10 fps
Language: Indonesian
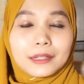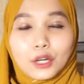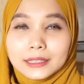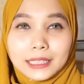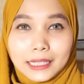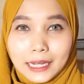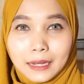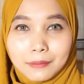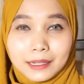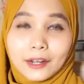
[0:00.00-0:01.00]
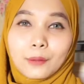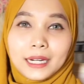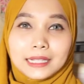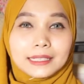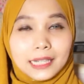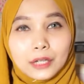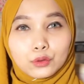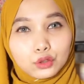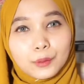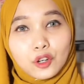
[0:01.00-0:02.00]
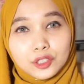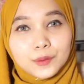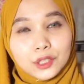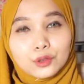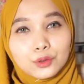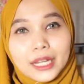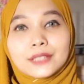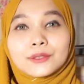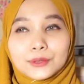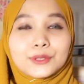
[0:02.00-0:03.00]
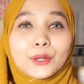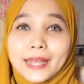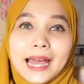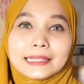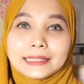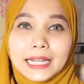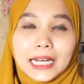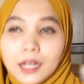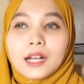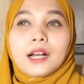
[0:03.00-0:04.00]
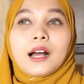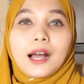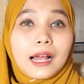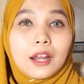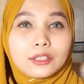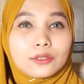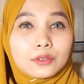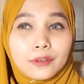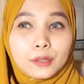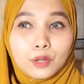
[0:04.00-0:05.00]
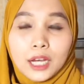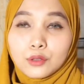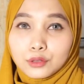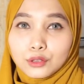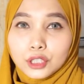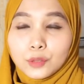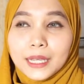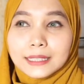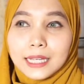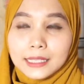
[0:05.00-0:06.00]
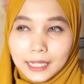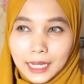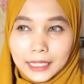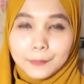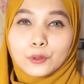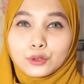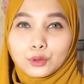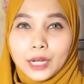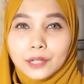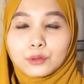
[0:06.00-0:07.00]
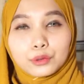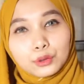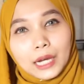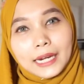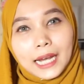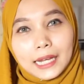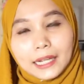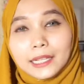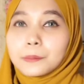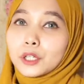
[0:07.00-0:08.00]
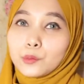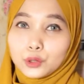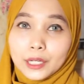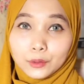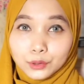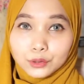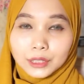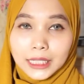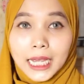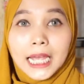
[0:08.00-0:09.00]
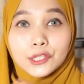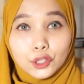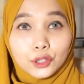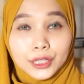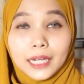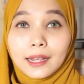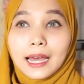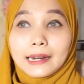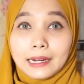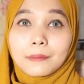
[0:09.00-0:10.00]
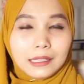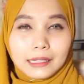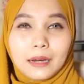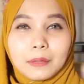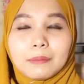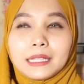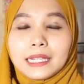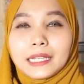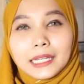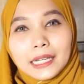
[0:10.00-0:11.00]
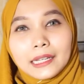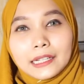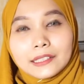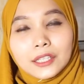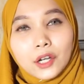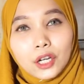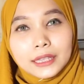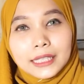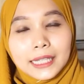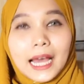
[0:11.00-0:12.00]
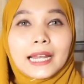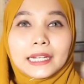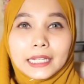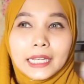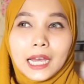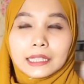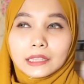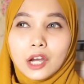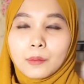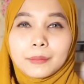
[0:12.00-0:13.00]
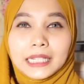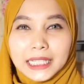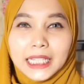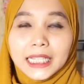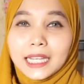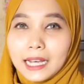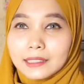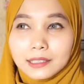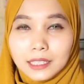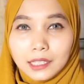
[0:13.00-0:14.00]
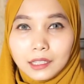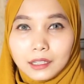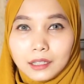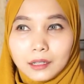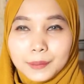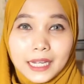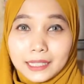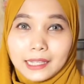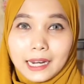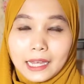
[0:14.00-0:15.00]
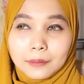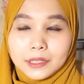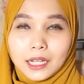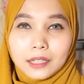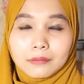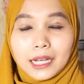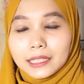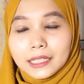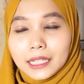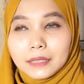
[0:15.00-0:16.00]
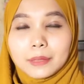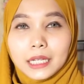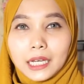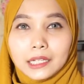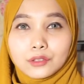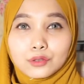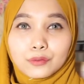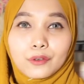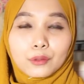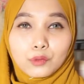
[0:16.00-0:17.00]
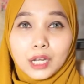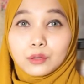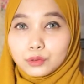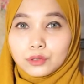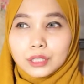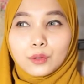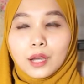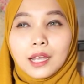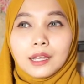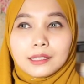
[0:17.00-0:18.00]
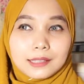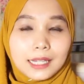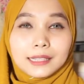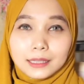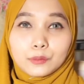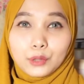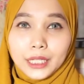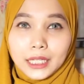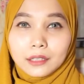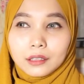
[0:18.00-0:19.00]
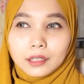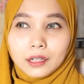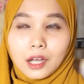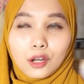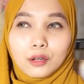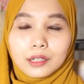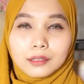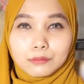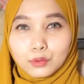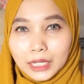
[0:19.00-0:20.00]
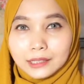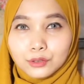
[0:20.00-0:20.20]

Dokternya merekomendasikan untuk mengkonsumsi susunya susu soya aja kalau susu formula khusus itu biasanya diperuntukkan untuk anak-anak yang berkebutuhan khusus nih. Contohnya adalah anak-anak yang memiliki resiko tinggi alergi atau memiliki indikasi uh, penyakit yang lain. Misalkan makanya dia diberikannya susu formula khusus itu sering kita temuin uh, kalau buat